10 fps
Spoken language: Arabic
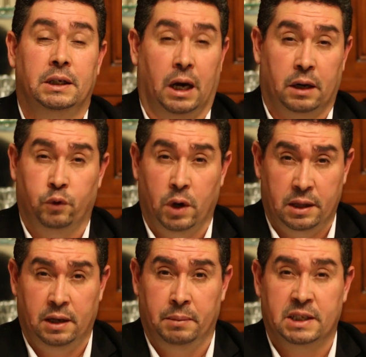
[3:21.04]
يعرفوا
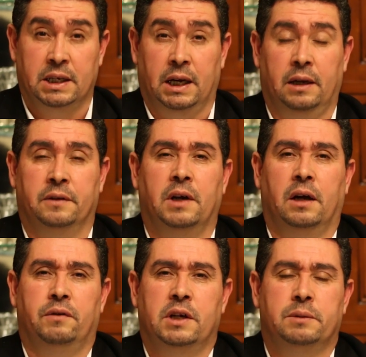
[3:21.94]
هذه المسائل نتاع
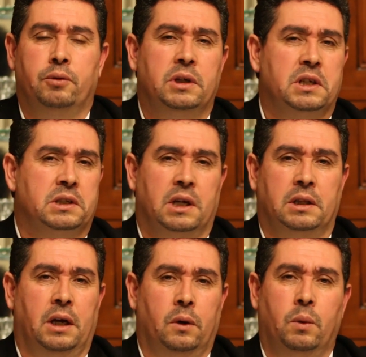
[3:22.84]
الفيسبوك
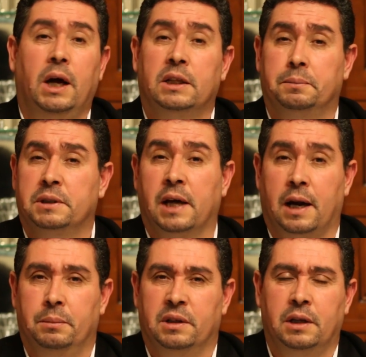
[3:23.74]
يستطيع الواحد
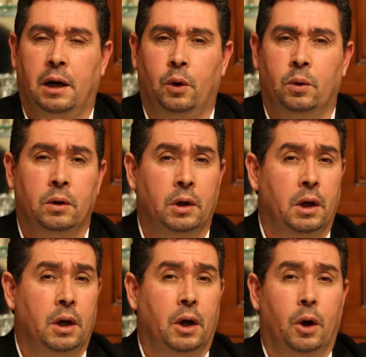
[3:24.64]
بالدراهم نتاعو
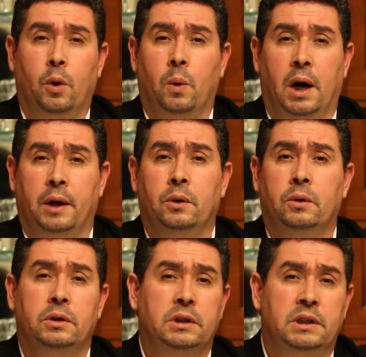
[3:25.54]
هو
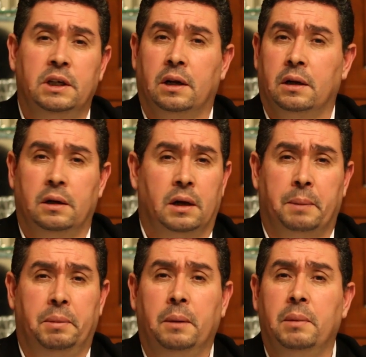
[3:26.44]
انه يدير
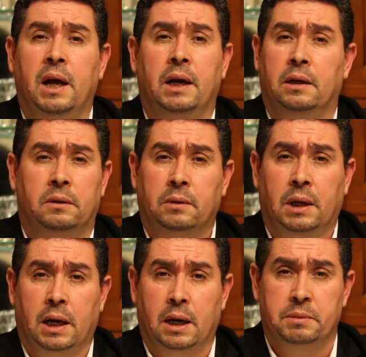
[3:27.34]
4 ملايين
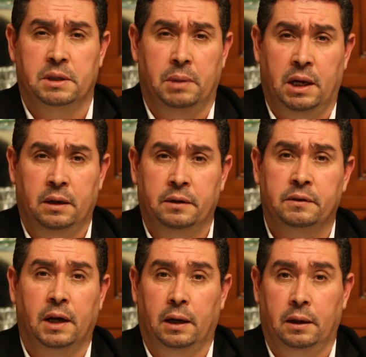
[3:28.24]
ولا 5 ملايين
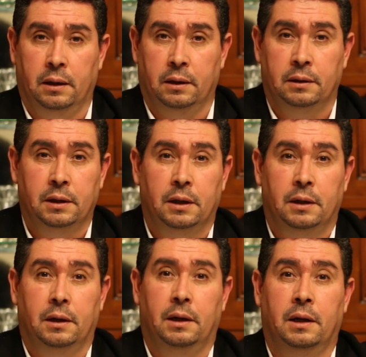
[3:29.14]
نتاع
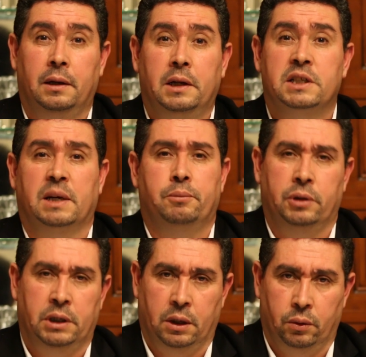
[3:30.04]
لي
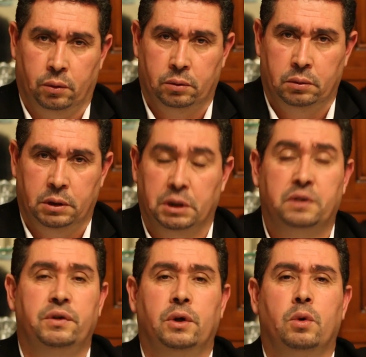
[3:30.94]
زابوني هذوك
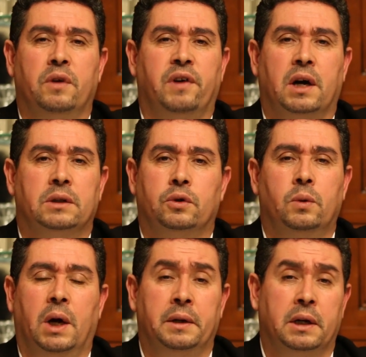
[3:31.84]
يكفي هو فقط
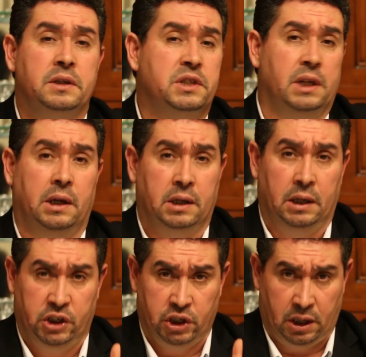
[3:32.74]
هو انك تسلك
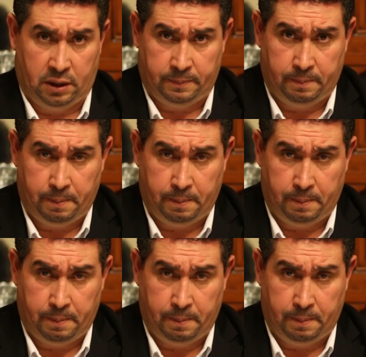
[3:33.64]
الاشهار